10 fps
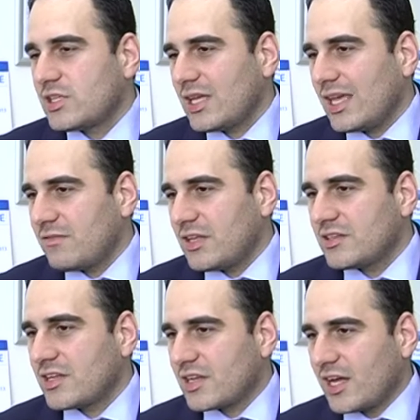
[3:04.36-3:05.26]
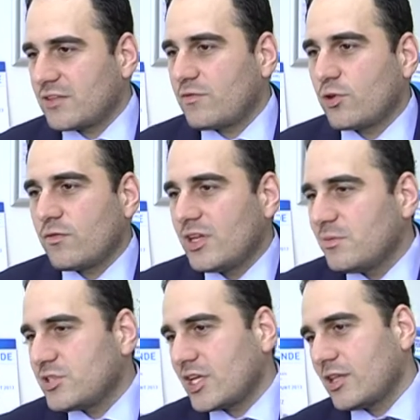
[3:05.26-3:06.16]
evlerinde rahat ve güvenli
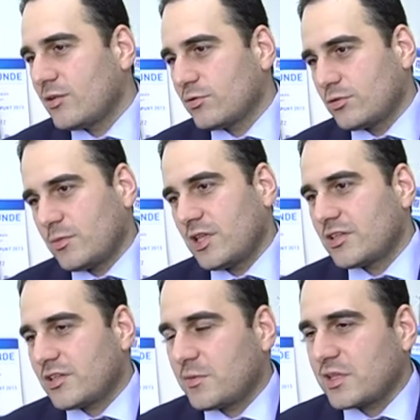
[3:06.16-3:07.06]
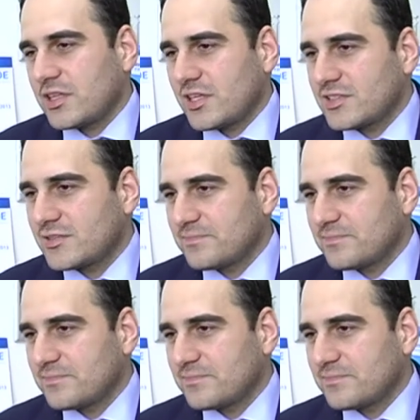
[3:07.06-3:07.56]
bir şekilde oturmalarını temenni ederiz.